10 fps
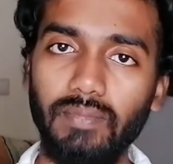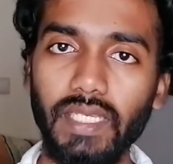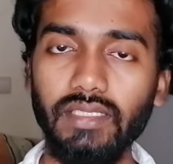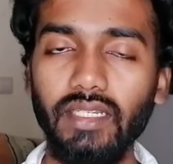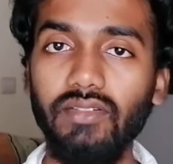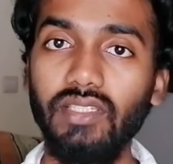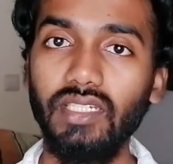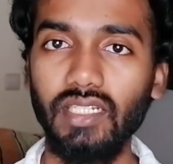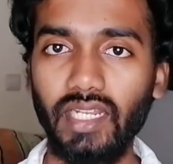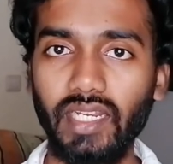ஸ்பேஸ்லேயே
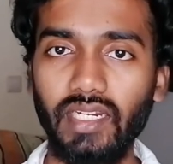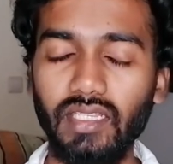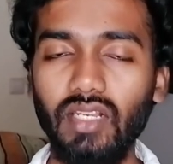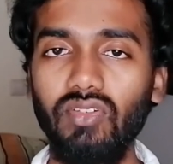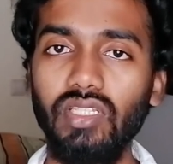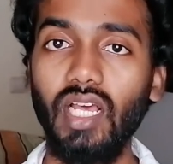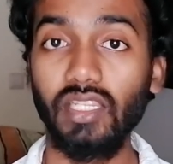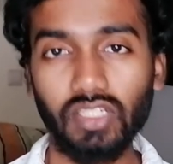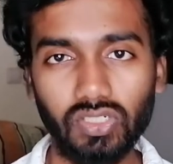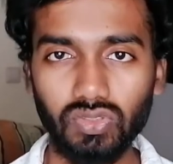வந்துட்டு நிறைய இடத்துல வந்து
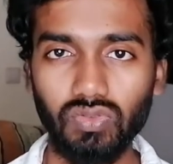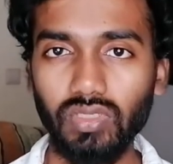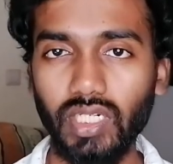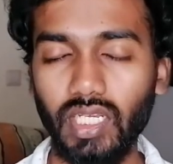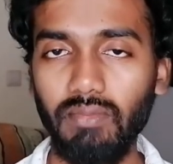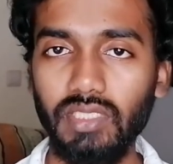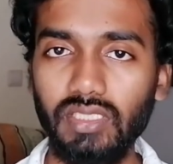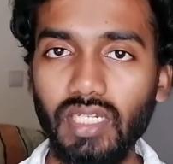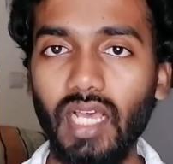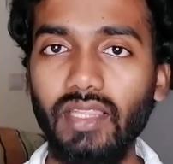அதுக்குன்னு சூழ்நிலை
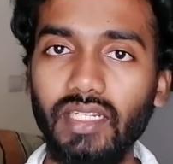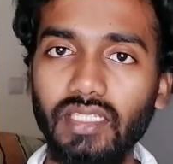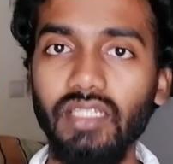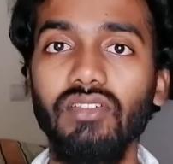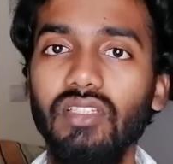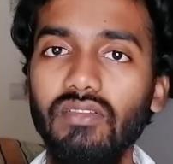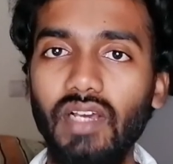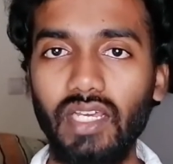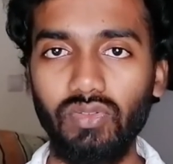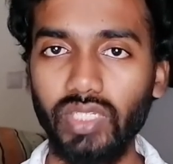அமைச்சுன்னா அந்த இடத்துல வந்துட்டு
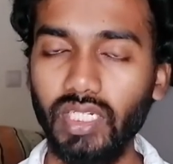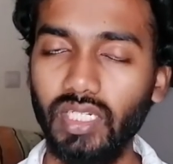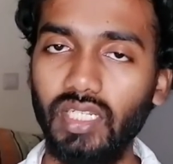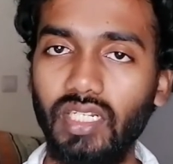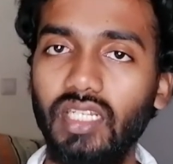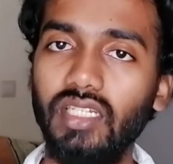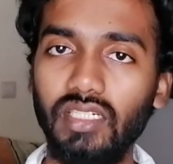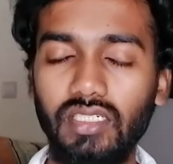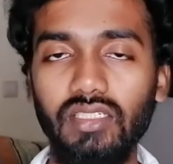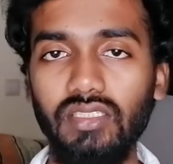வேறு உயிரினம் இருக்கு
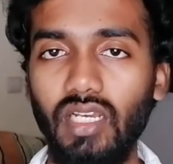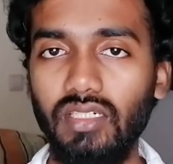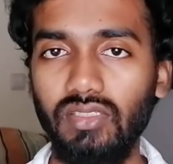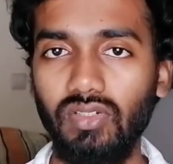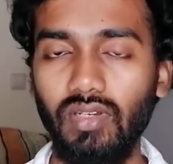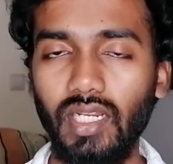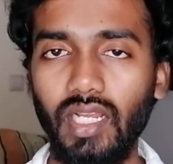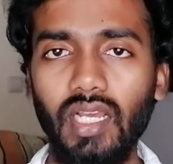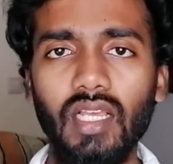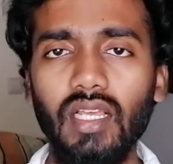இருக்குன்னு சான்ஸ்
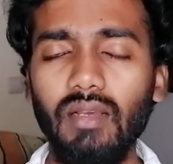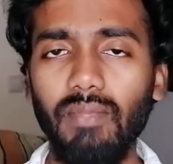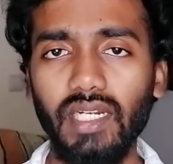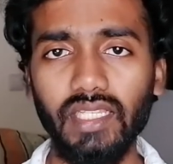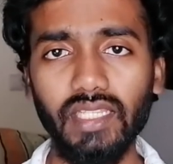சொல்லுவாங்க பட்